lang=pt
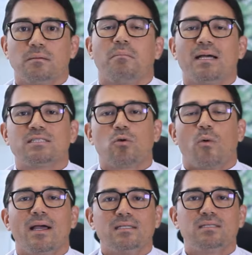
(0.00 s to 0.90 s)
Mas
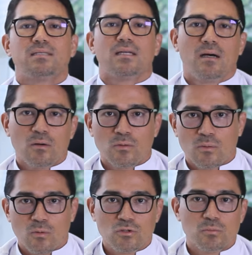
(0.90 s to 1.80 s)
quais
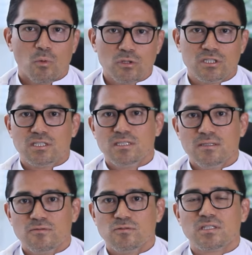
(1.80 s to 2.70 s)
são os
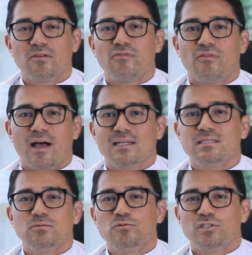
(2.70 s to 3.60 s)
motivos que
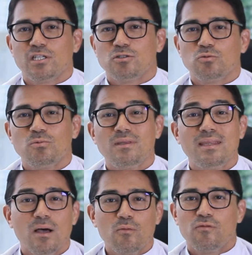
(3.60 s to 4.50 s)
fazem um
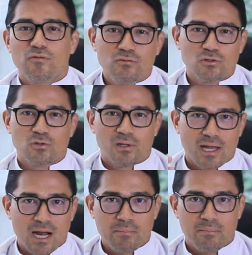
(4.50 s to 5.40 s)
jejum não
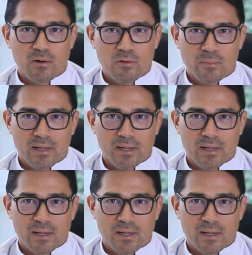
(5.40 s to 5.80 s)
funcionar para o